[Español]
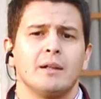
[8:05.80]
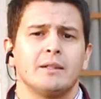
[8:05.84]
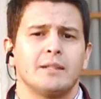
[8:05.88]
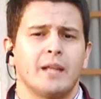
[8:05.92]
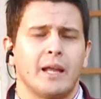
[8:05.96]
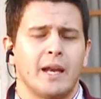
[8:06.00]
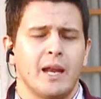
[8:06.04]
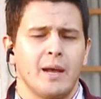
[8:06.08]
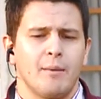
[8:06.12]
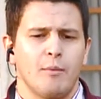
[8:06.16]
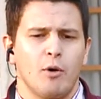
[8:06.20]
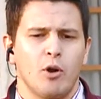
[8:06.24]

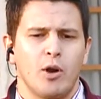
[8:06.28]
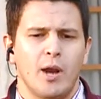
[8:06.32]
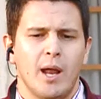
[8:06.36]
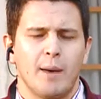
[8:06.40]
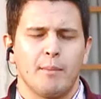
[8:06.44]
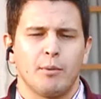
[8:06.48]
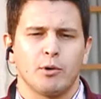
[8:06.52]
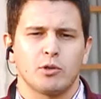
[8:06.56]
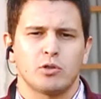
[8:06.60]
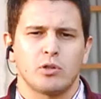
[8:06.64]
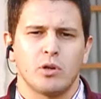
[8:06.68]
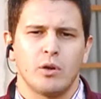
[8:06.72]
Tenemos la
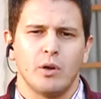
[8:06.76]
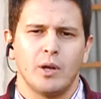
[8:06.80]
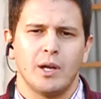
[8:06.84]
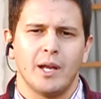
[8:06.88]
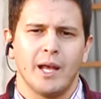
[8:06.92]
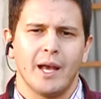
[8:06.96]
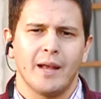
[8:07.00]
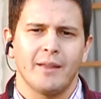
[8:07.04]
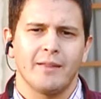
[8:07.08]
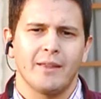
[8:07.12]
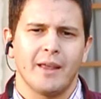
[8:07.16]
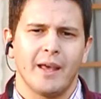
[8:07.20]

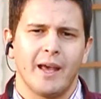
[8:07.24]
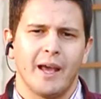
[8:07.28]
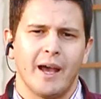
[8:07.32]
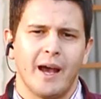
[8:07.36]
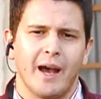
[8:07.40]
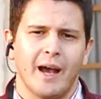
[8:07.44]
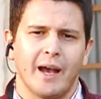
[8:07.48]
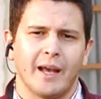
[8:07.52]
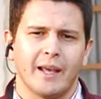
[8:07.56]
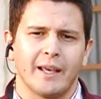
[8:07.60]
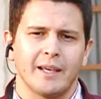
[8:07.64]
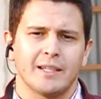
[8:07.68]
posibilidad de
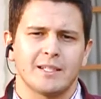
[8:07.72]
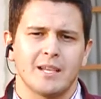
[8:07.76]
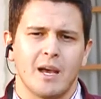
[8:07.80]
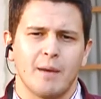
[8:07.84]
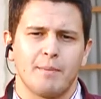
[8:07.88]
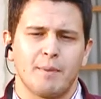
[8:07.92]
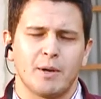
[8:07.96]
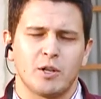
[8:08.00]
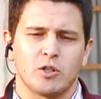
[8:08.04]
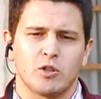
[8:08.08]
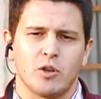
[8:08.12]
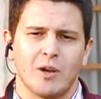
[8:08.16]
aquellas
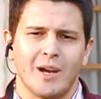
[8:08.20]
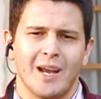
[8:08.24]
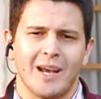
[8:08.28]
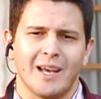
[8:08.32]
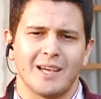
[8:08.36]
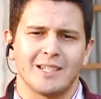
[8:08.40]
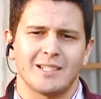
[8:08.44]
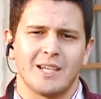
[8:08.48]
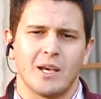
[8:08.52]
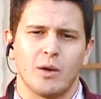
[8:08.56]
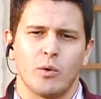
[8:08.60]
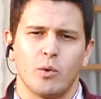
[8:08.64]
personas
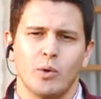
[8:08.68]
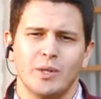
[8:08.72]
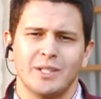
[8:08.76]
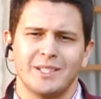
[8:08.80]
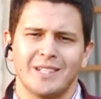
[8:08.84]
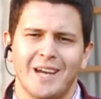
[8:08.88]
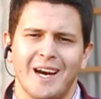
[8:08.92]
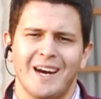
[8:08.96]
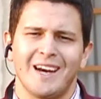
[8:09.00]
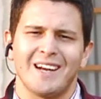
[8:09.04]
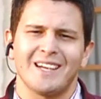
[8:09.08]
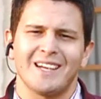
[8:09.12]
que se encuentran